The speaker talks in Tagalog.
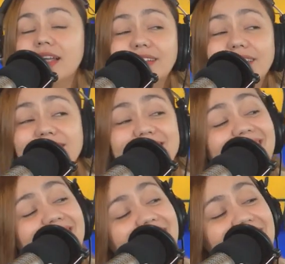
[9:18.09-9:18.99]
Let's
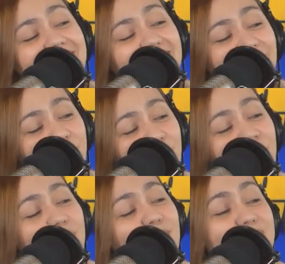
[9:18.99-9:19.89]
take it
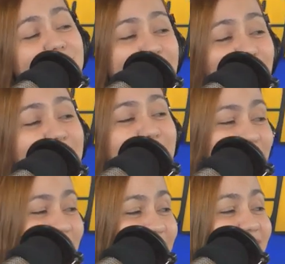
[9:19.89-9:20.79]
slow, so
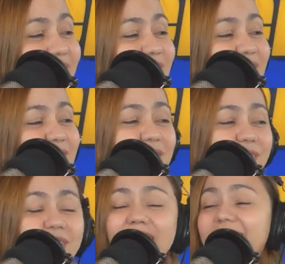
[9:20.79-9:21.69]
slow.